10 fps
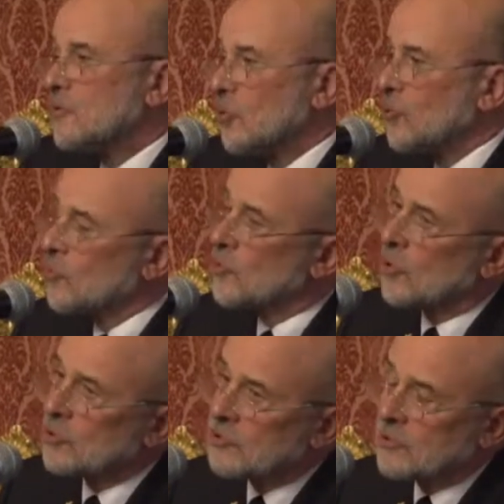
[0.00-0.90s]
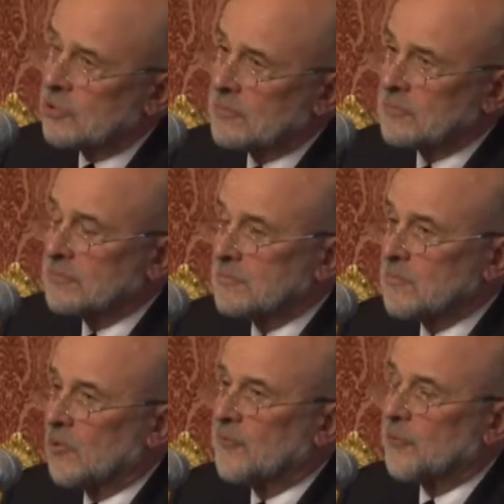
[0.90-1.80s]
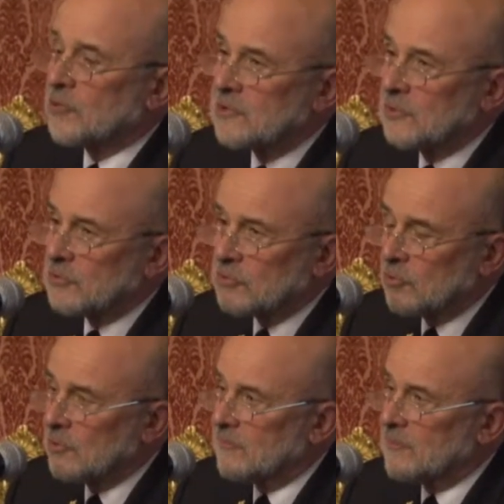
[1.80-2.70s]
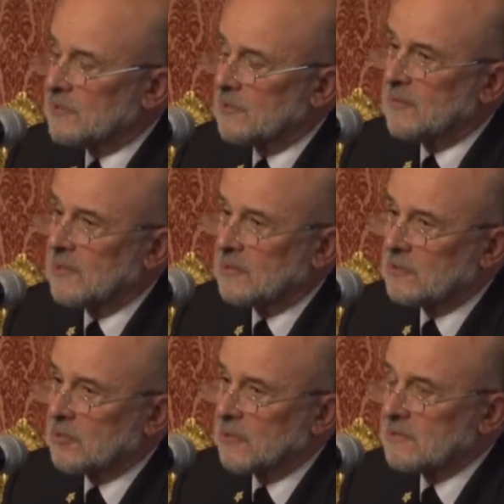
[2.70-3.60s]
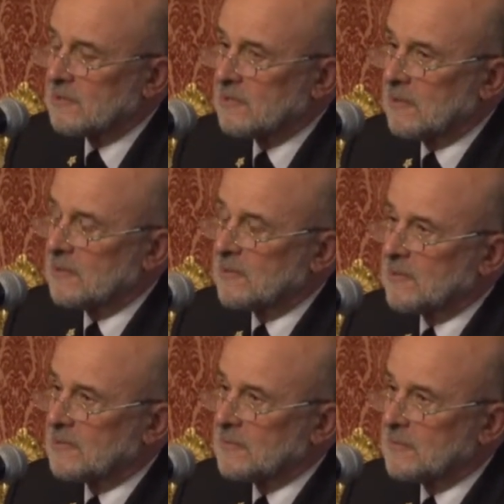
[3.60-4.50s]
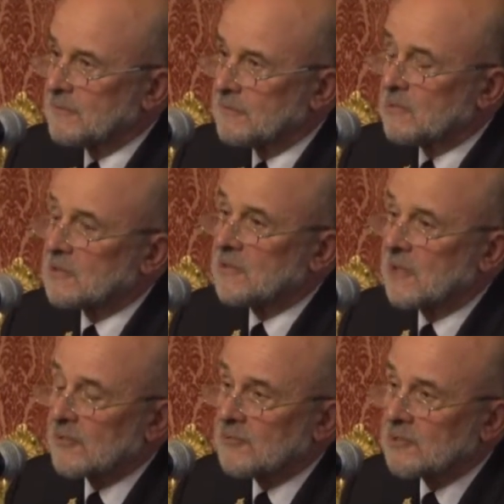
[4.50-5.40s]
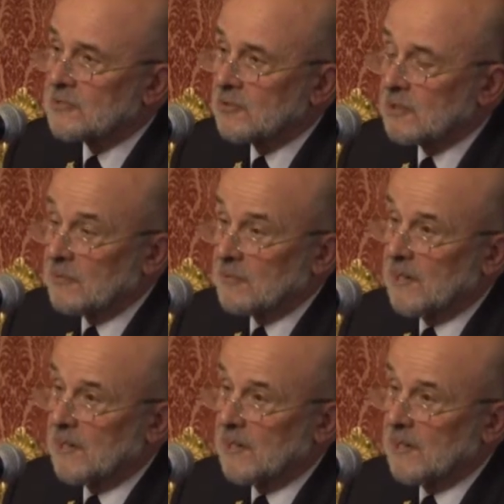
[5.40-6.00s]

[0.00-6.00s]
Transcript: sono un costo o forse non sono un investimento per il sistema. Questa è una riflessione che vi